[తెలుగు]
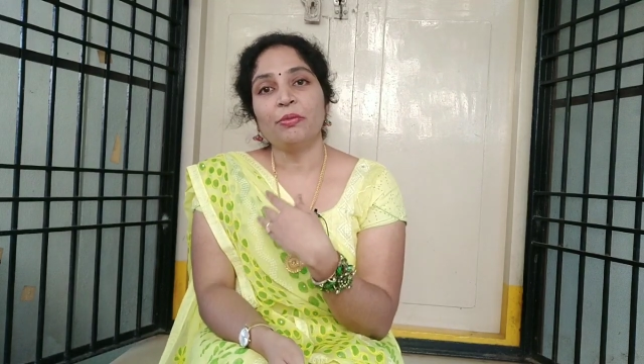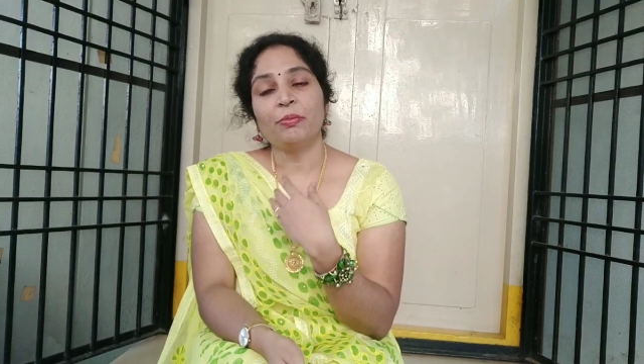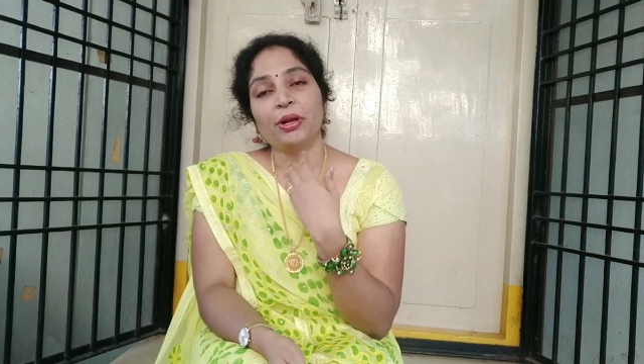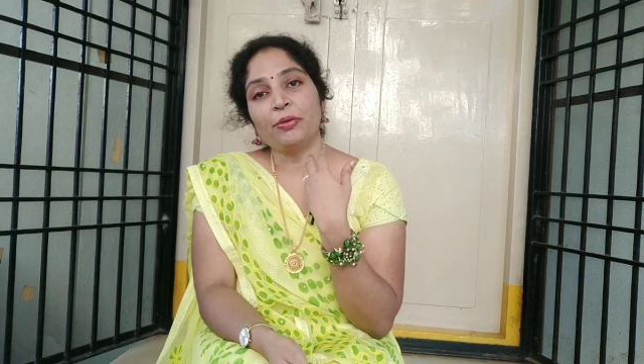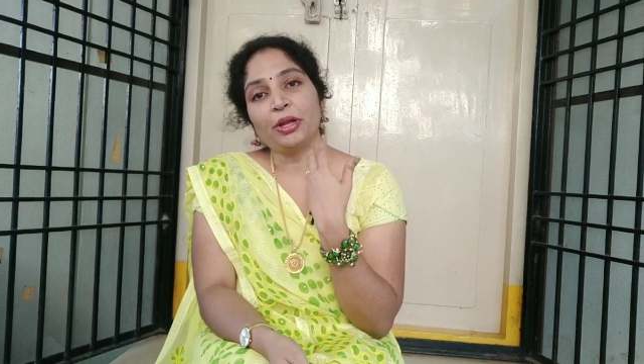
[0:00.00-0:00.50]

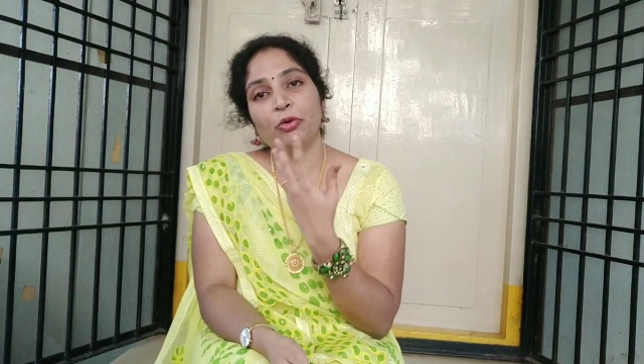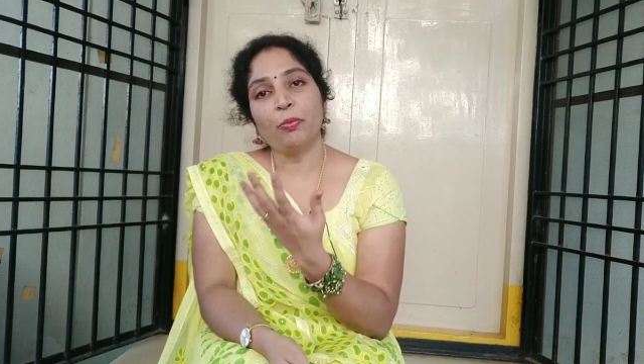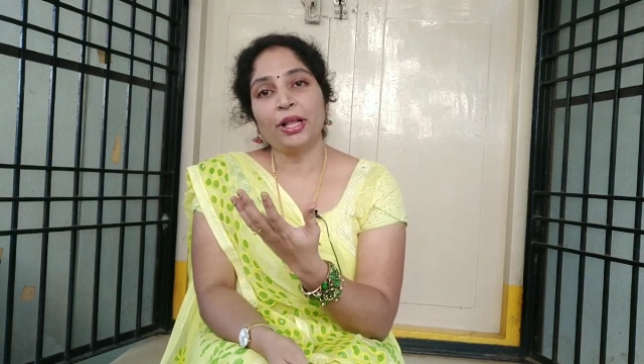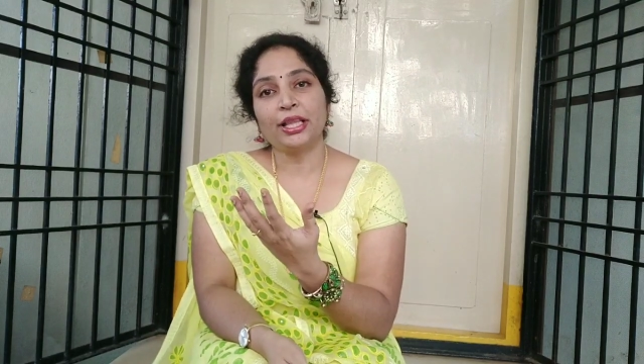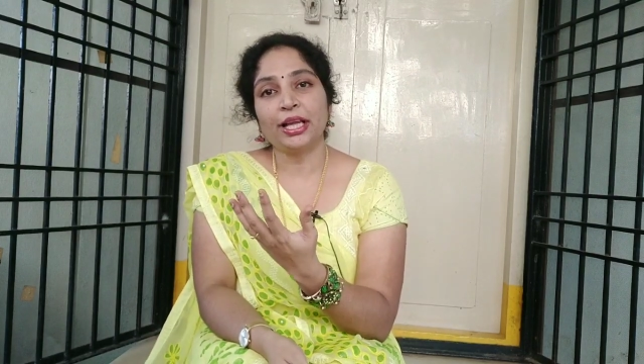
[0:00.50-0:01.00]
మనం ఎక్కువ
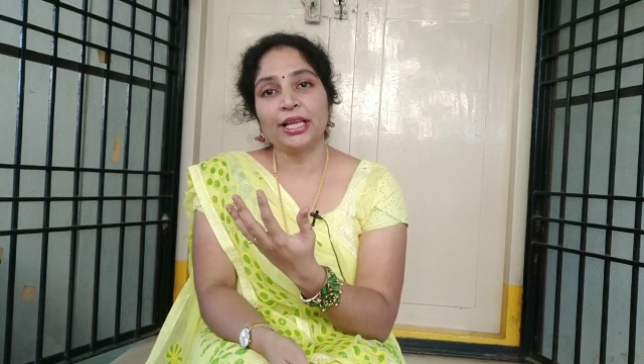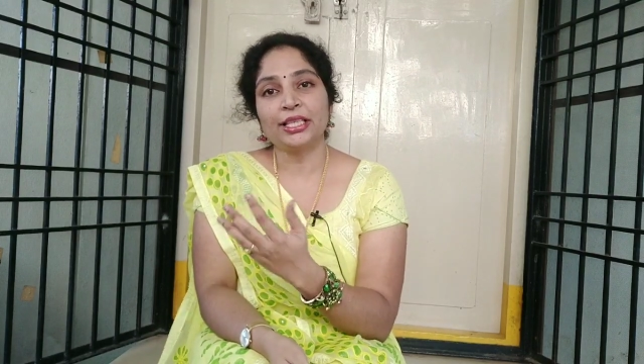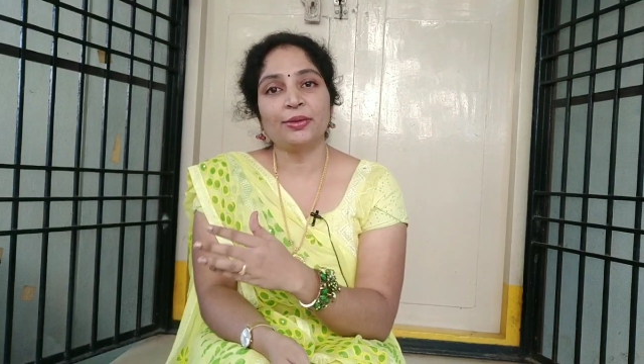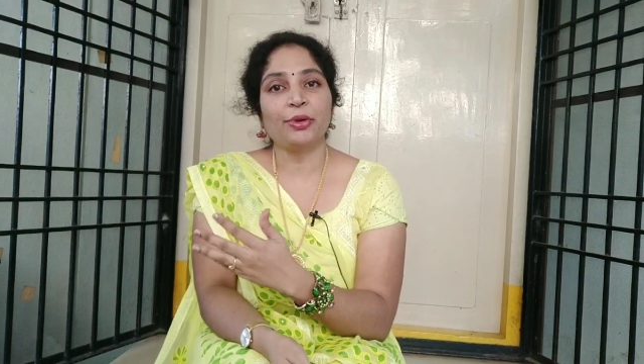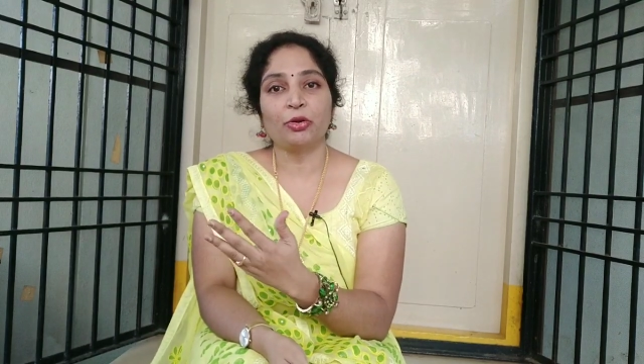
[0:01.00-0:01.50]
పాలు
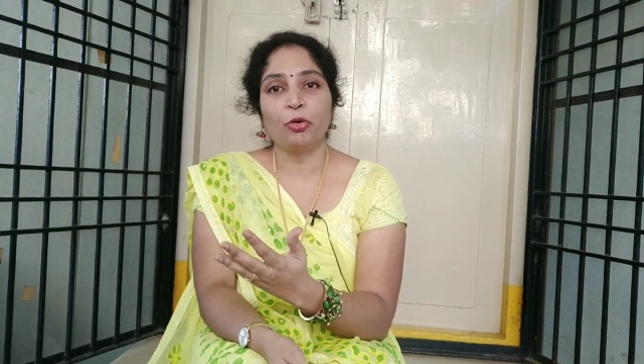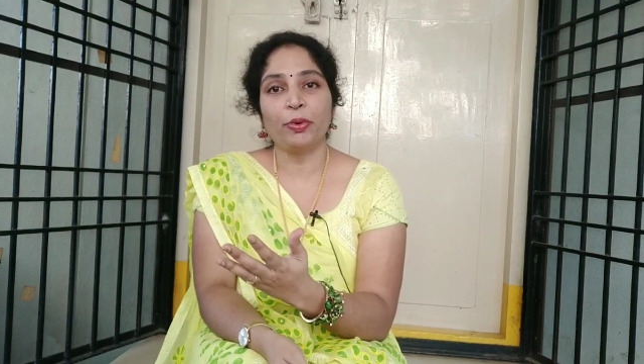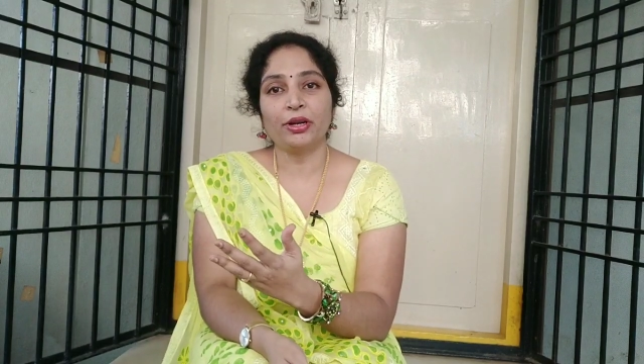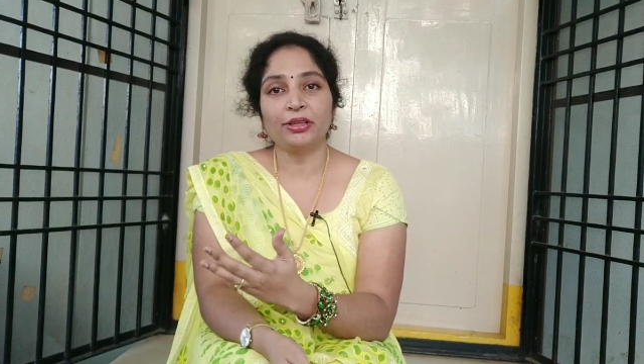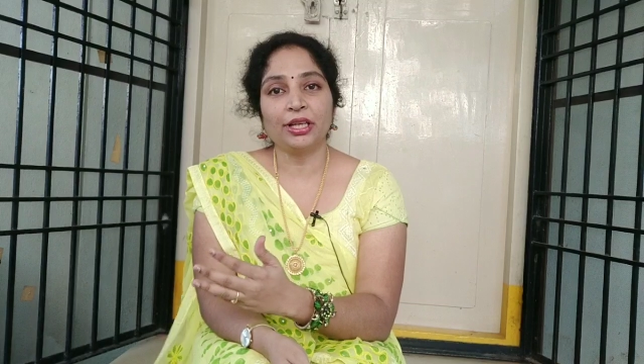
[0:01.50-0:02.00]
తాగేస్తున్నాం ఎక్కువ
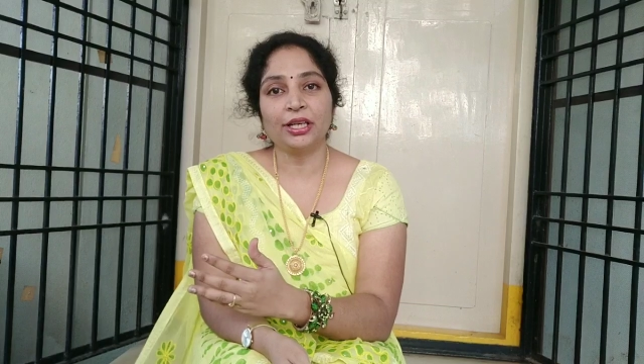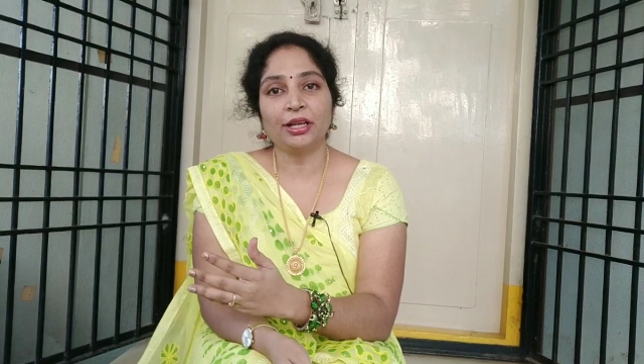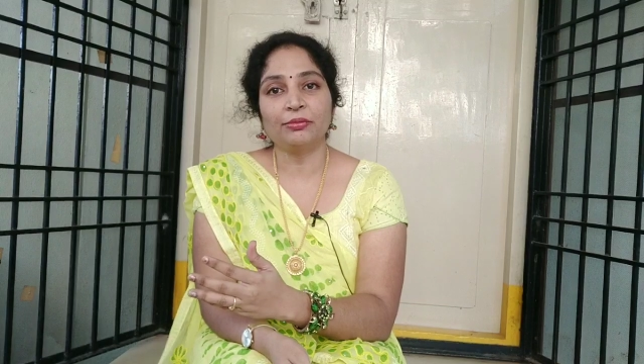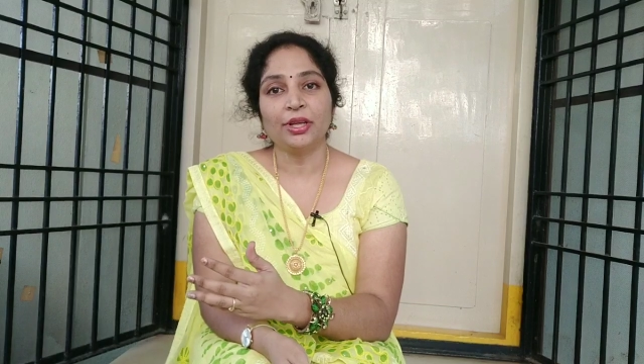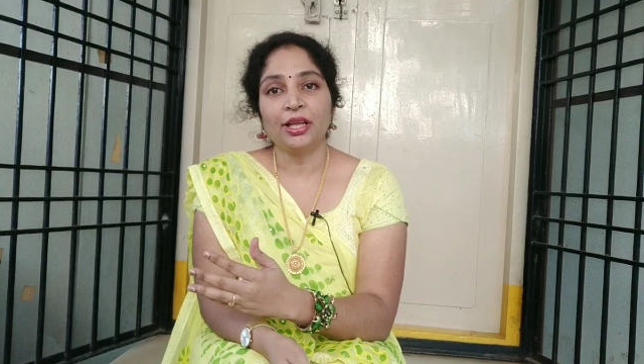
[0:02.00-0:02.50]
పెరుగు తింటున్నాం